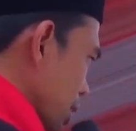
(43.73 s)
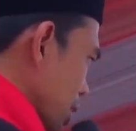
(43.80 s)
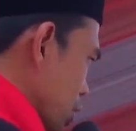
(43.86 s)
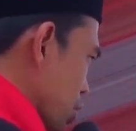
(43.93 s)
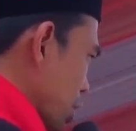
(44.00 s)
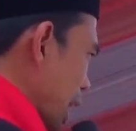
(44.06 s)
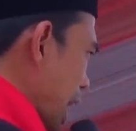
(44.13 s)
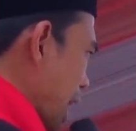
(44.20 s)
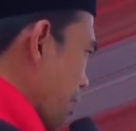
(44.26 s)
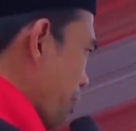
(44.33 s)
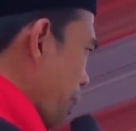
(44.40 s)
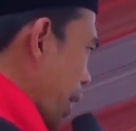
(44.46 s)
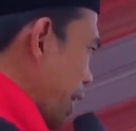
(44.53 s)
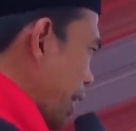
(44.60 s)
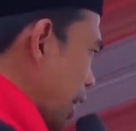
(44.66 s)

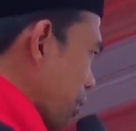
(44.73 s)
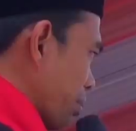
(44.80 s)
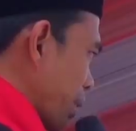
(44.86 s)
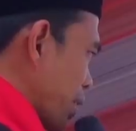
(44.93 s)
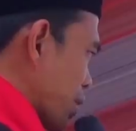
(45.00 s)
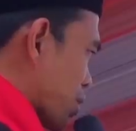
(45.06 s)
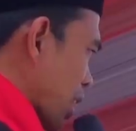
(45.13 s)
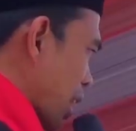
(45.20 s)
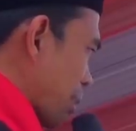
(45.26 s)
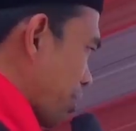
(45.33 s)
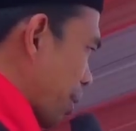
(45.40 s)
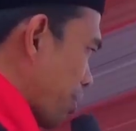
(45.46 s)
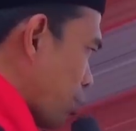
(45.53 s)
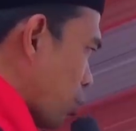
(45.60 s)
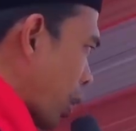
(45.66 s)
Siapa yang bisa
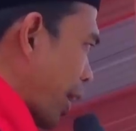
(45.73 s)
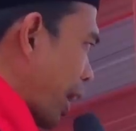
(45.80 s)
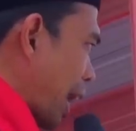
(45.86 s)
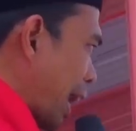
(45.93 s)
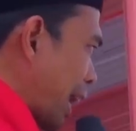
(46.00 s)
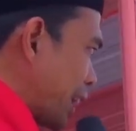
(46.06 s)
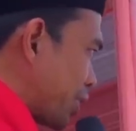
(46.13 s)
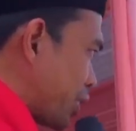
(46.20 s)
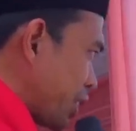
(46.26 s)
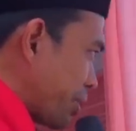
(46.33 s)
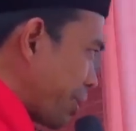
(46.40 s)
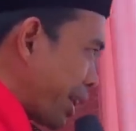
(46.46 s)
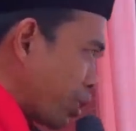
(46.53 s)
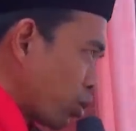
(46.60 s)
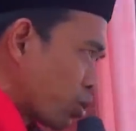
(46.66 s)
membuat hati
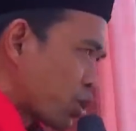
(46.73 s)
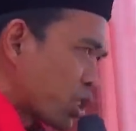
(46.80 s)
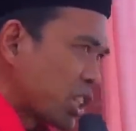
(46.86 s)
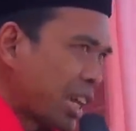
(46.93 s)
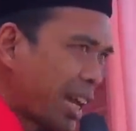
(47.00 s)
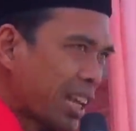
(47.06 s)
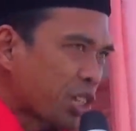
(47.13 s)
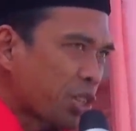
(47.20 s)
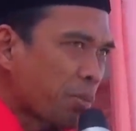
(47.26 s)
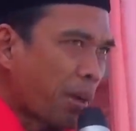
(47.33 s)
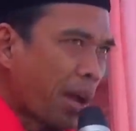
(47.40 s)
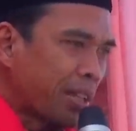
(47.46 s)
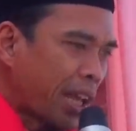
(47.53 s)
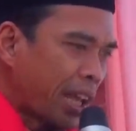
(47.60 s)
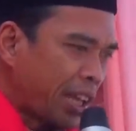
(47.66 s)
manusia
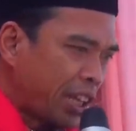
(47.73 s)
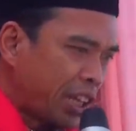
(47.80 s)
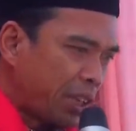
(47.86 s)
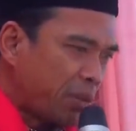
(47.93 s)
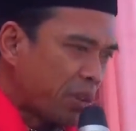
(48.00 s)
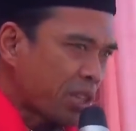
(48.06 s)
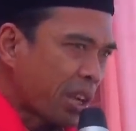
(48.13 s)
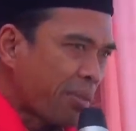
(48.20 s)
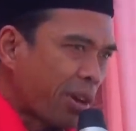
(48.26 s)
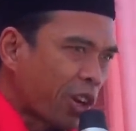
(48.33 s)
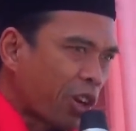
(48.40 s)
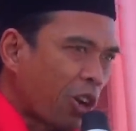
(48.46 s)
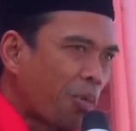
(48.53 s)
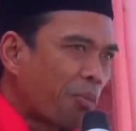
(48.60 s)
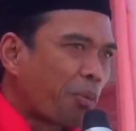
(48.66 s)
sebanyak ini bisa
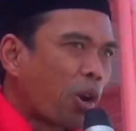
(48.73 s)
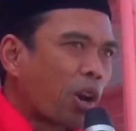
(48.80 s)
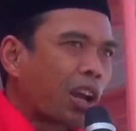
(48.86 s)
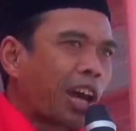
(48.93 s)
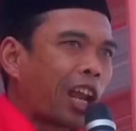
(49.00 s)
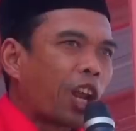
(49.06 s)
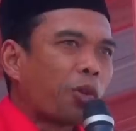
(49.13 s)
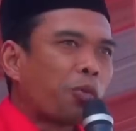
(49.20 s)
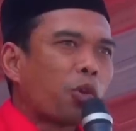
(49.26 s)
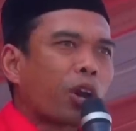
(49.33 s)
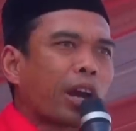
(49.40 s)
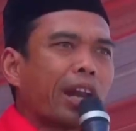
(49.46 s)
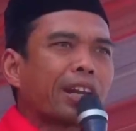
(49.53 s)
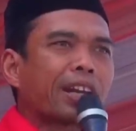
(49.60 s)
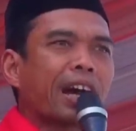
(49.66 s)
berkumpul kalau
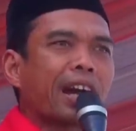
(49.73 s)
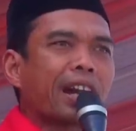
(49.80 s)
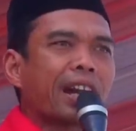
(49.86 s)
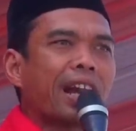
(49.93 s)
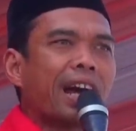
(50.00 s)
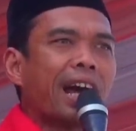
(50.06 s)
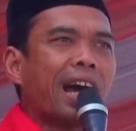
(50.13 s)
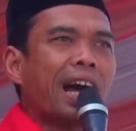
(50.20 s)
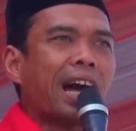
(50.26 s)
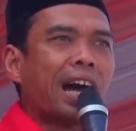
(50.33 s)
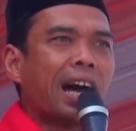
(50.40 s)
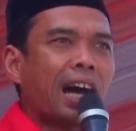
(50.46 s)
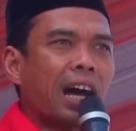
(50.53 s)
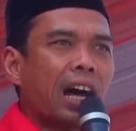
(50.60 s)
bukan karena